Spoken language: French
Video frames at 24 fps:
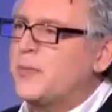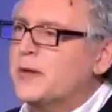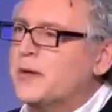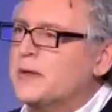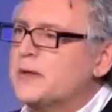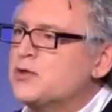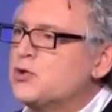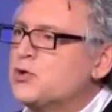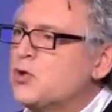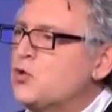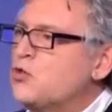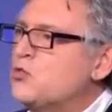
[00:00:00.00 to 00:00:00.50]

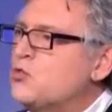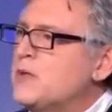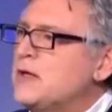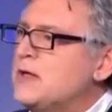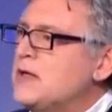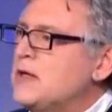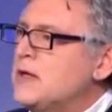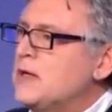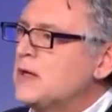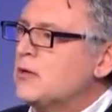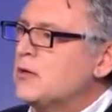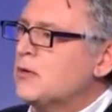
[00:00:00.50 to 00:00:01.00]
Les gens ont
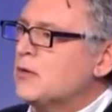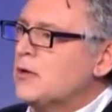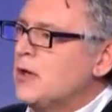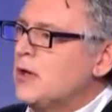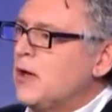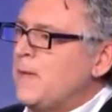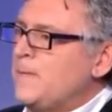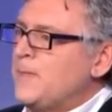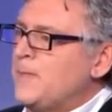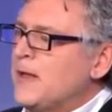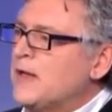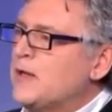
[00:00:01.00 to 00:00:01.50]
oublié qu'il
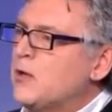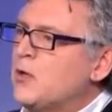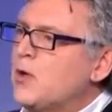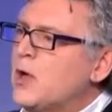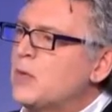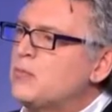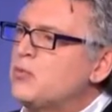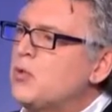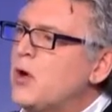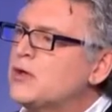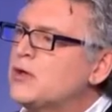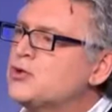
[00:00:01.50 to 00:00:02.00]
y a eu un
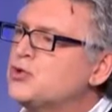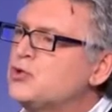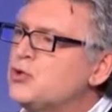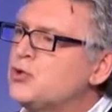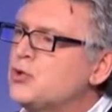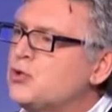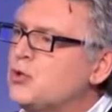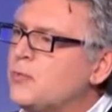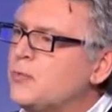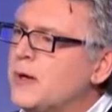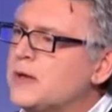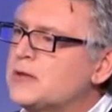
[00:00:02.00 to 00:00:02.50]
bourrage dur
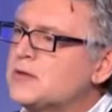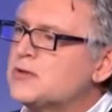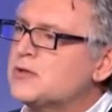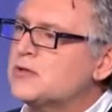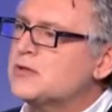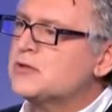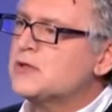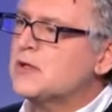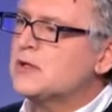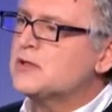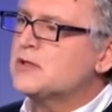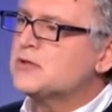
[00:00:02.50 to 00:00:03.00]
nos partis
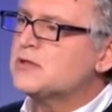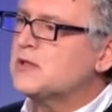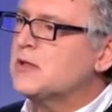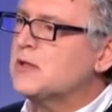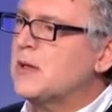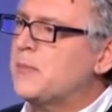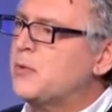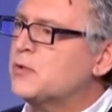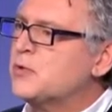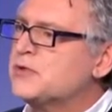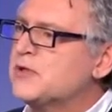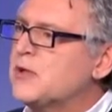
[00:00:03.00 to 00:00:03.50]
socialistes. Ça n'a
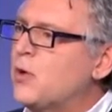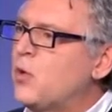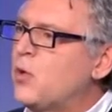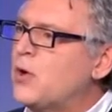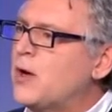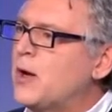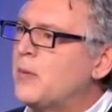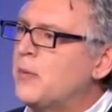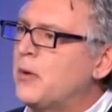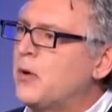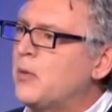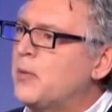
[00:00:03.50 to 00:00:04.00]
posé
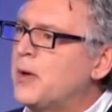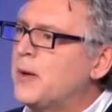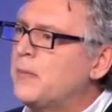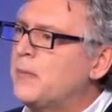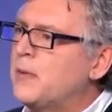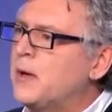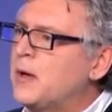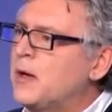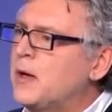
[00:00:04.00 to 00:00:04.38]
aucun problème.